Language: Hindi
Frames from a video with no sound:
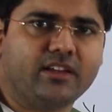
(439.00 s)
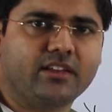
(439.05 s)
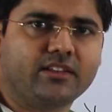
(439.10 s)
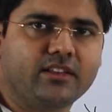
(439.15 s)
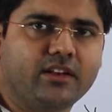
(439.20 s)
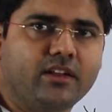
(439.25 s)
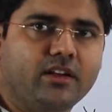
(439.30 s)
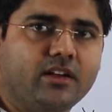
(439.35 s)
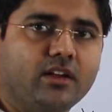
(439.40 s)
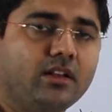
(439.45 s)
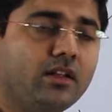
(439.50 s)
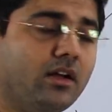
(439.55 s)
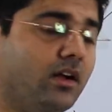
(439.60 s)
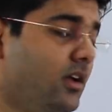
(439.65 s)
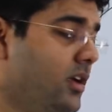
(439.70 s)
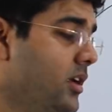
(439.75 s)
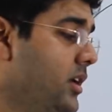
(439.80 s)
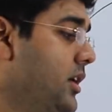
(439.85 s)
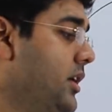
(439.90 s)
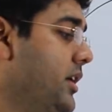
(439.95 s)
ये तरीका था
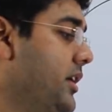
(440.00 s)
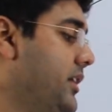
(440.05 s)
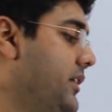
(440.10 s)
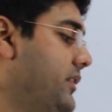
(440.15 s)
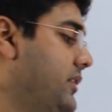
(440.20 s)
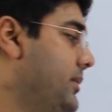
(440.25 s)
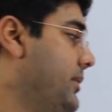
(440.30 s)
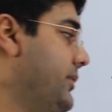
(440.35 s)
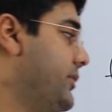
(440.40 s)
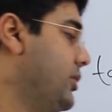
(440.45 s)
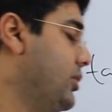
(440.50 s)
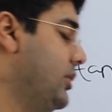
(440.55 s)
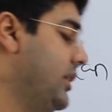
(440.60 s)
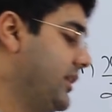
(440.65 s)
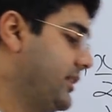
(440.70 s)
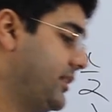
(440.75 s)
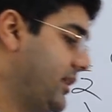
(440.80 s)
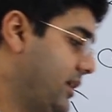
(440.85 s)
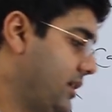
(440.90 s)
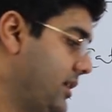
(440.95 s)
किसी बच्चे को
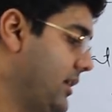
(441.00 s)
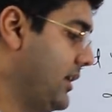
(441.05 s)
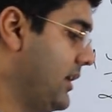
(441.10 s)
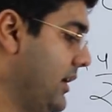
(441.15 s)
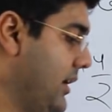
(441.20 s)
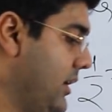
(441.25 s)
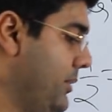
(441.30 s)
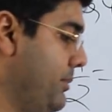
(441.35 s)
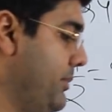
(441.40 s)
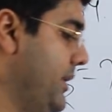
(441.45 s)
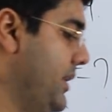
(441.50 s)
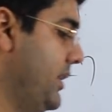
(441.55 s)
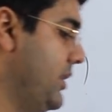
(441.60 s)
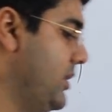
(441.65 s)
लगता है कि यार अगर मेरे